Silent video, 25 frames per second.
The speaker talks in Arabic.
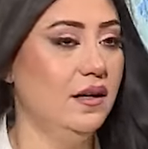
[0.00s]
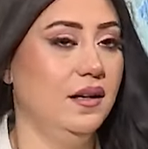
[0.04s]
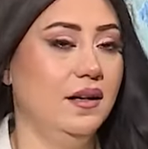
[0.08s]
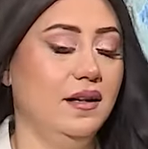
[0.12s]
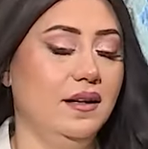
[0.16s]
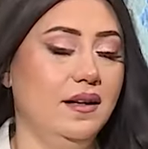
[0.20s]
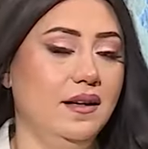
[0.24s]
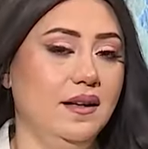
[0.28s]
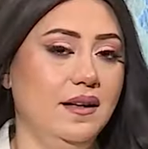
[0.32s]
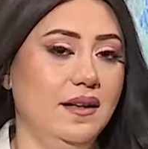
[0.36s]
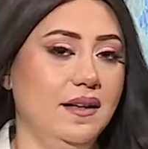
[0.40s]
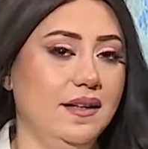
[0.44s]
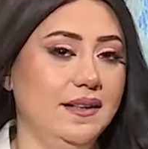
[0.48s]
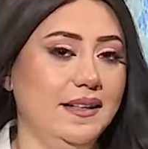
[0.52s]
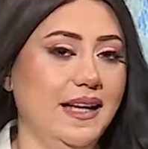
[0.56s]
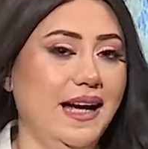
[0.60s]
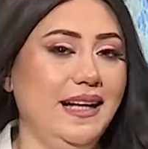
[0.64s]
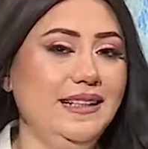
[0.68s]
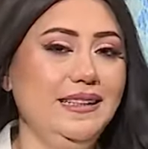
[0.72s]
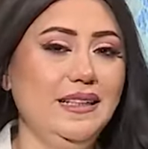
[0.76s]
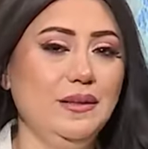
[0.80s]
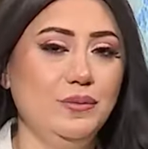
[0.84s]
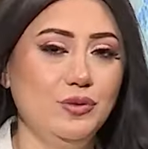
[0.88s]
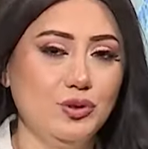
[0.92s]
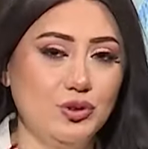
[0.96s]
آه
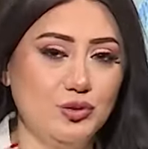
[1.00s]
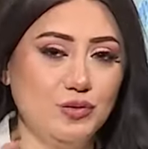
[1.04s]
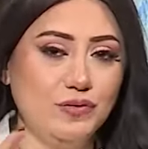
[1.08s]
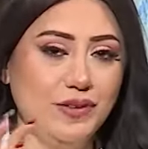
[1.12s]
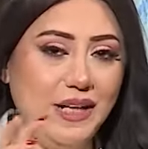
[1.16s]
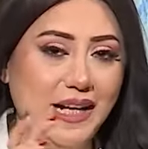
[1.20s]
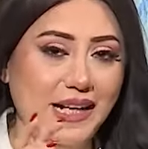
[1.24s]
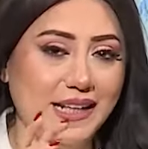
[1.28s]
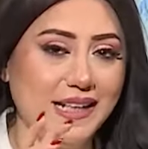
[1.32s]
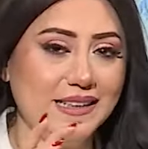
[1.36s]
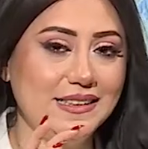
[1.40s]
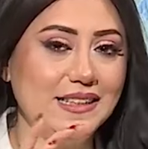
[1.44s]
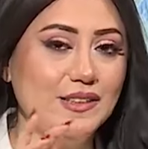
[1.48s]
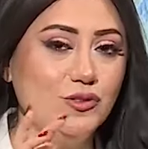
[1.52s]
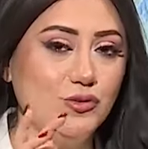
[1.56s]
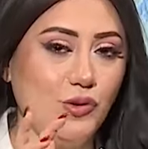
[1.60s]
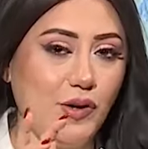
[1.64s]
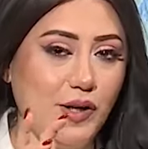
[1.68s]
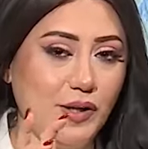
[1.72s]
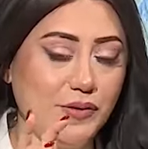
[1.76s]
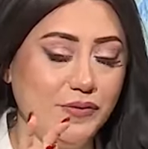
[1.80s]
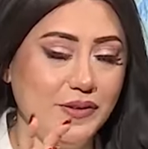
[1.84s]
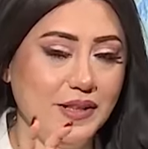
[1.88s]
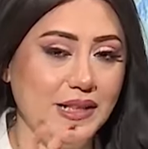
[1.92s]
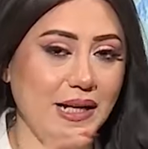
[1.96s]
يعني بصوا في حاجات انتوا
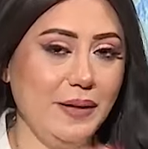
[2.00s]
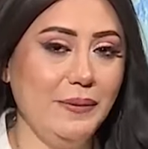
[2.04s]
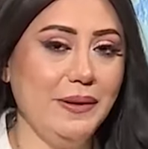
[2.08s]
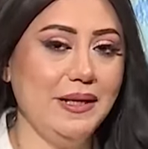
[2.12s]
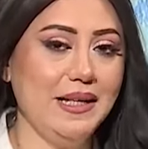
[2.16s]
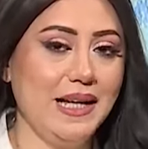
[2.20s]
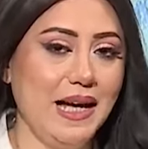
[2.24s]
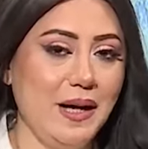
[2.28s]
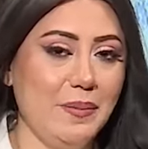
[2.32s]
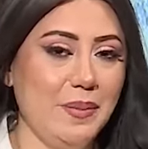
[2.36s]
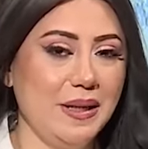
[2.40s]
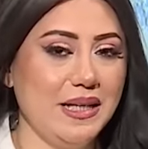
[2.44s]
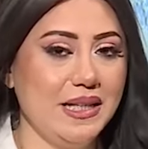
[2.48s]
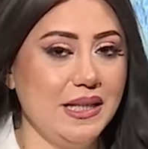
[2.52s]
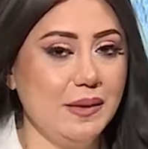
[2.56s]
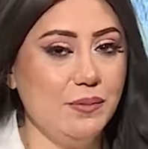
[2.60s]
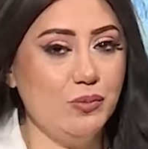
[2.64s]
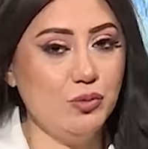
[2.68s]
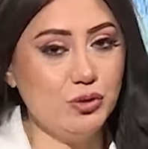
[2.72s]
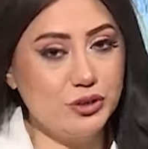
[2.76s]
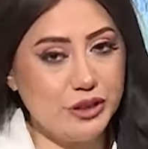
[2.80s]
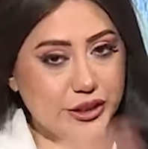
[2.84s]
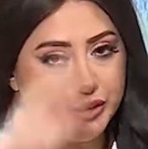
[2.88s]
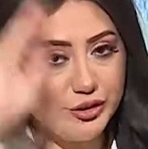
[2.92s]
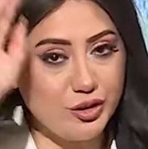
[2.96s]
عارفين قوي انها بتجيب
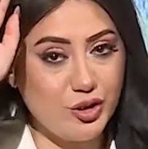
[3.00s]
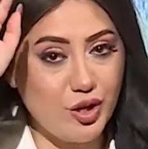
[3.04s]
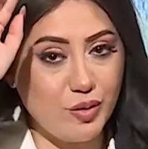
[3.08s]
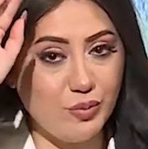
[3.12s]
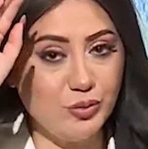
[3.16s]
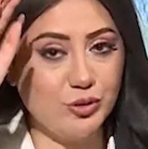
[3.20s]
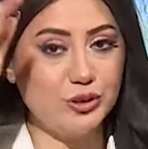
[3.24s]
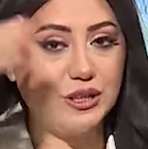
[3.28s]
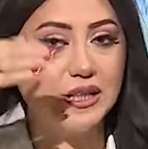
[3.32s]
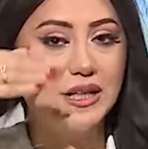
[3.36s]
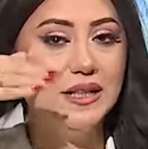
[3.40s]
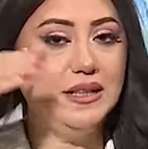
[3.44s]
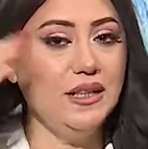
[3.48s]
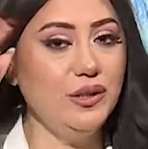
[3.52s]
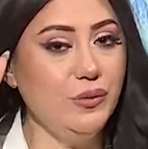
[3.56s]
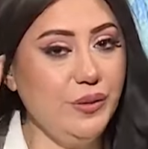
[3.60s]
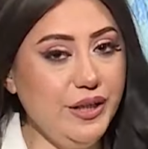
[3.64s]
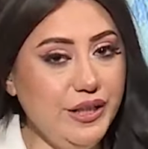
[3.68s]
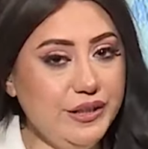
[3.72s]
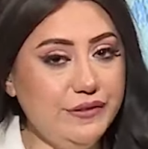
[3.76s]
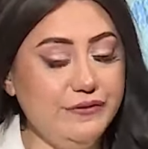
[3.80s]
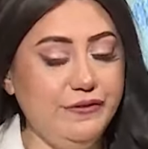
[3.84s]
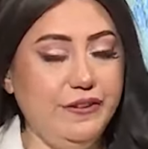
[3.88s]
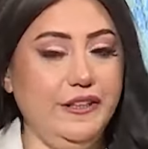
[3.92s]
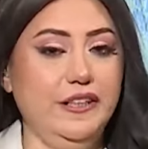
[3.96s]
وتضرب وتخلي
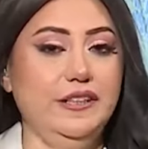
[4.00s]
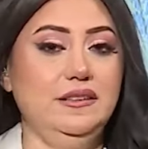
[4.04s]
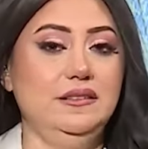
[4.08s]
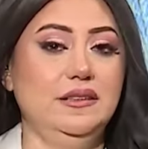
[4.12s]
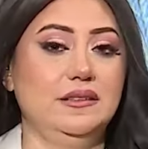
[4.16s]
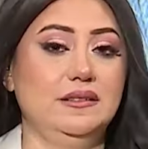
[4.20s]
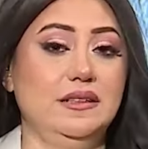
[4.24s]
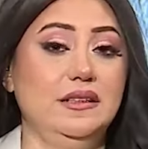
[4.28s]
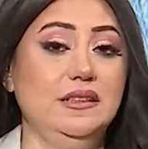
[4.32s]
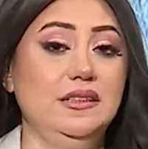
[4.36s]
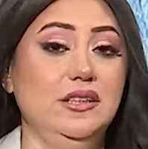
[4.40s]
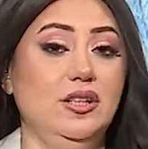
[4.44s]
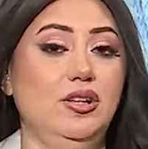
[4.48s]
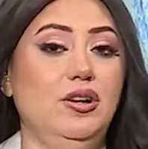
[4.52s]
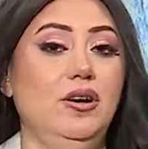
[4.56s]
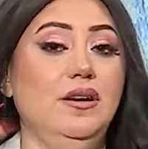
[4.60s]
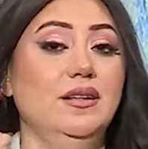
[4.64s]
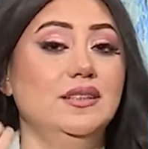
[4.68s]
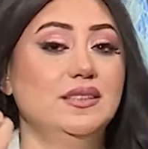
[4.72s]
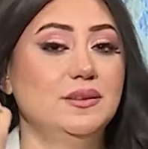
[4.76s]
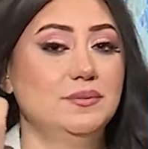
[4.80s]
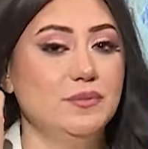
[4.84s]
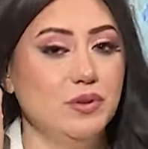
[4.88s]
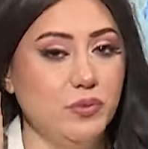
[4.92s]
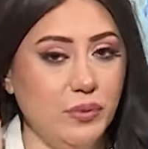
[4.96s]
الواحد في حته تانية
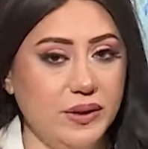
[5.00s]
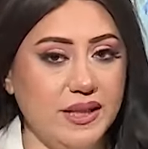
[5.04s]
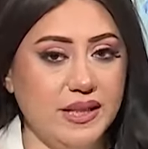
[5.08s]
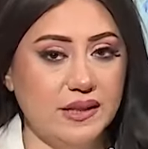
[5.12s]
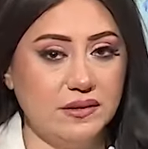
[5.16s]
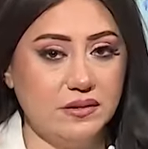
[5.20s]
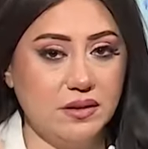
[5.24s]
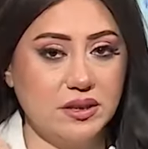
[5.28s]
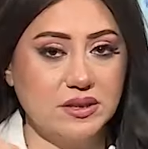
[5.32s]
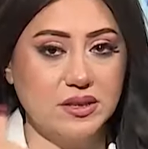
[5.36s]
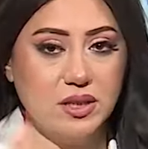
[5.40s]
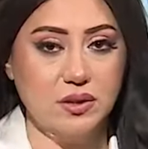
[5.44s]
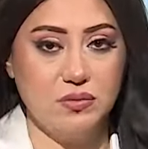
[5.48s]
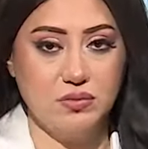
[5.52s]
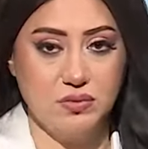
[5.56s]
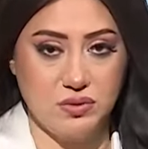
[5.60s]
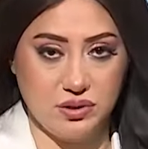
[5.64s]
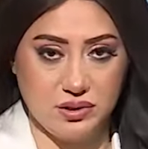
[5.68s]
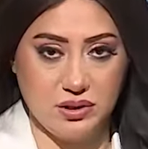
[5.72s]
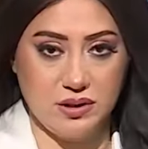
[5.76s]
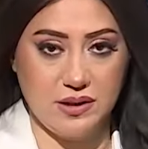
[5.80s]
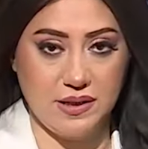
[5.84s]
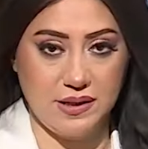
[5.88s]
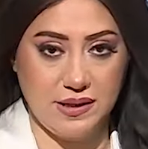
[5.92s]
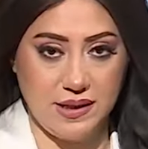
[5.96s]
خالص من وجهه نظر
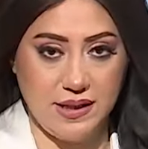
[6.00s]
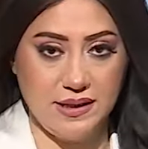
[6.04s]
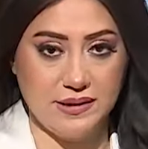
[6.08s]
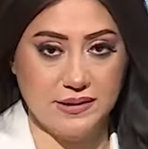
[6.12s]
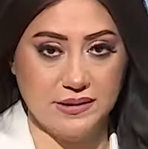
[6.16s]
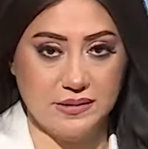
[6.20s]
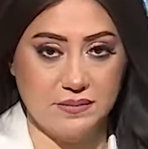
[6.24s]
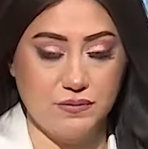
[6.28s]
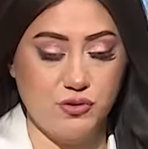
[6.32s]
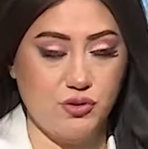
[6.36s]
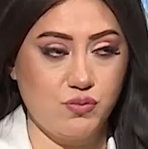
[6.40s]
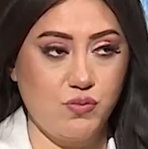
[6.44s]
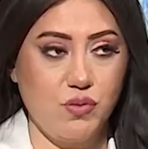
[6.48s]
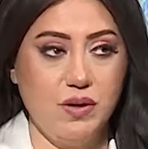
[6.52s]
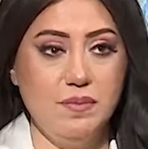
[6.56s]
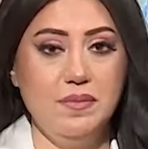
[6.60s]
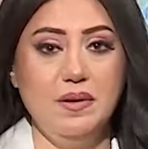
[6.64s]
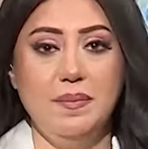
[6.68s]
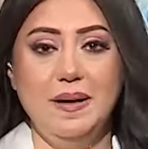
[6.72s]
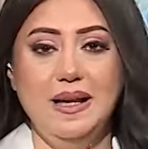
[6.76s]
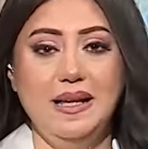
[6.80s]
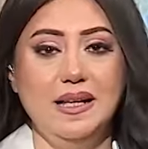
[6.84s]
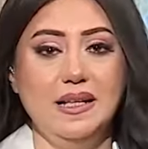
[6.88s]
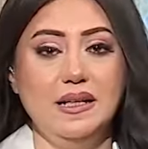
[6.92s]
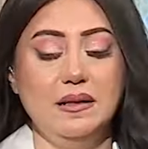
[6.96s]
ونظر الناس مش مهم
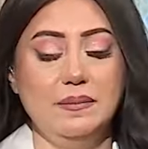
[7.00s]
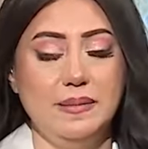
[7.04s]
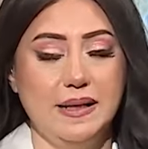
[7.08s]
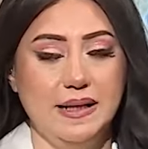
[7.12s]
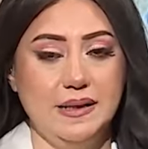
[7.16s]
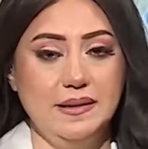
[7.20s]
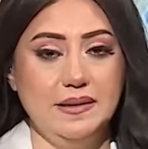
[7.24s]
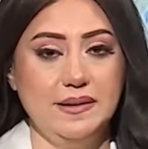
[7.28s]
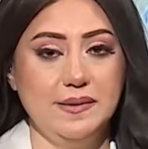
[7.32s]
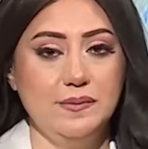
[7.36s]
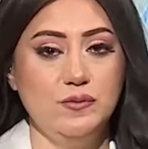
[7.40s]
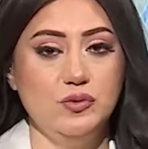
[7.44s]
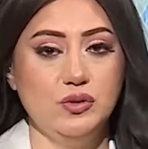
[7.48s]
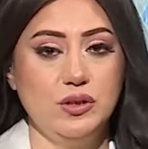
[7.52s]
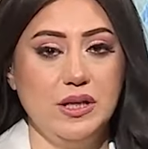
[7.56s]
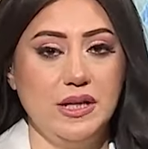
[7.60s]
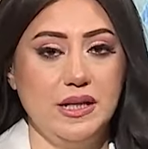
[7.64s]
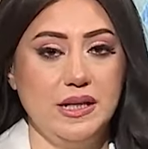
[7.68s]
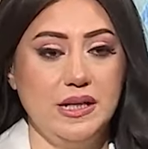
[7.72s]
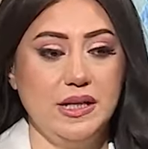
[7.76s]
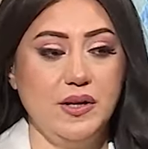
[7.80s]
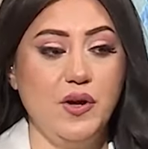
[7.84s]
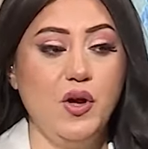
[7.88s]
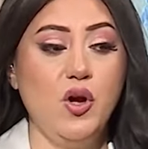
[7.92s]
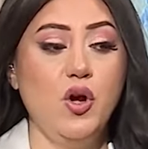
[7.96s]
بقى اللي انا بقدمه ده
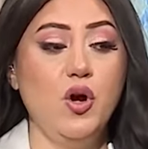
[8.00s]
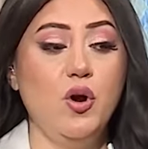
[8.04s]
ايه